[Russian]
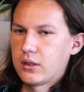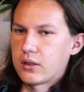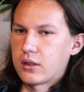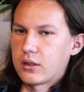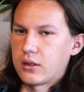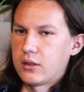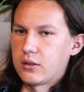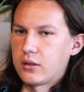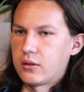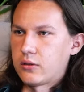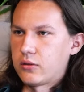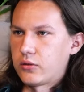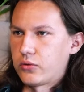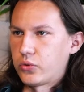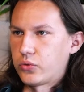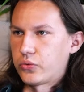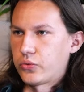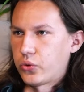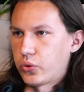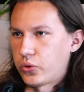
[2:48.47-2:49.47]
Какие-то
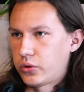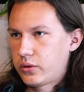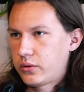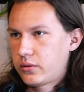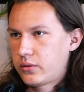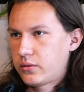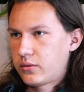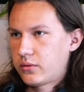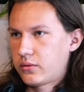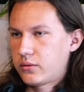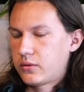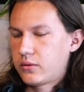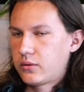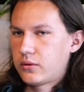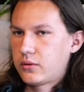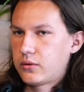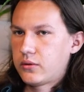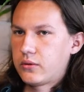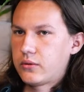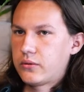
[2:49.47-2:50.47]
интервью входят э,
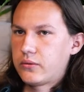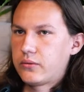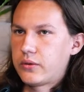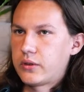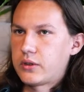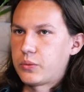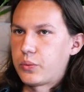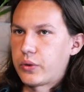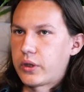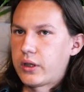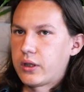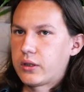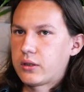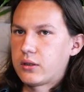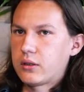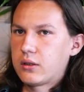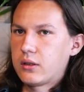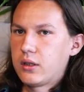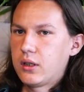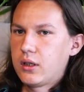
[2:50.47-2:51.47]
в эти
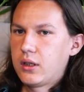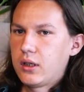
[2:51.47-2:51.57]
проекты.